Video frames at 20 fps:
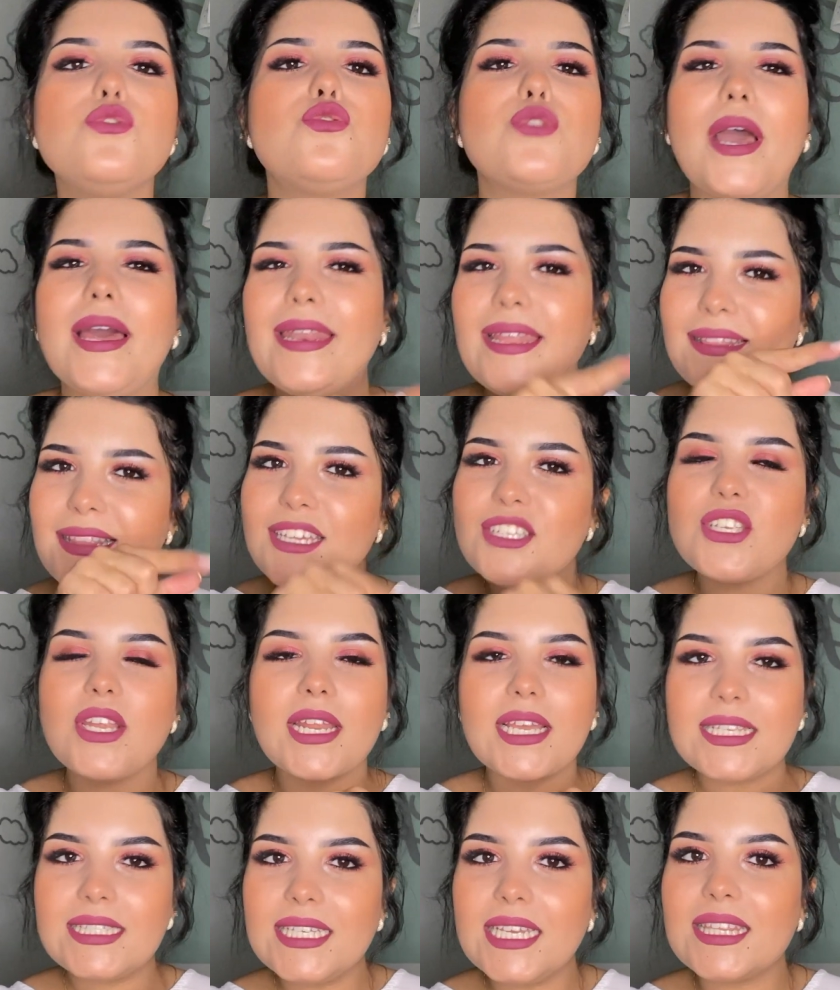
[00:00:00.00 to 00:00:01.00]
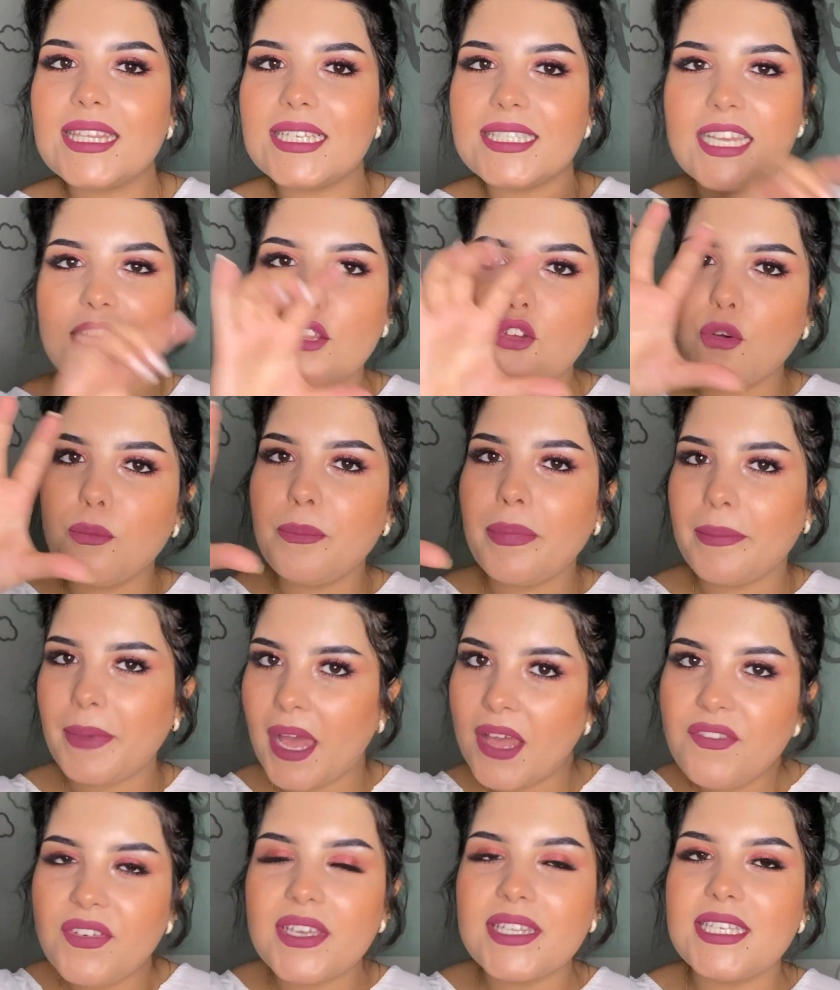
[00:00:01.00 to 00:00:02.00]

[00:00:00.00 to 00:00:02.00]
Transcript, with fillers: انا ديجا كنت حطيتها لكم افيك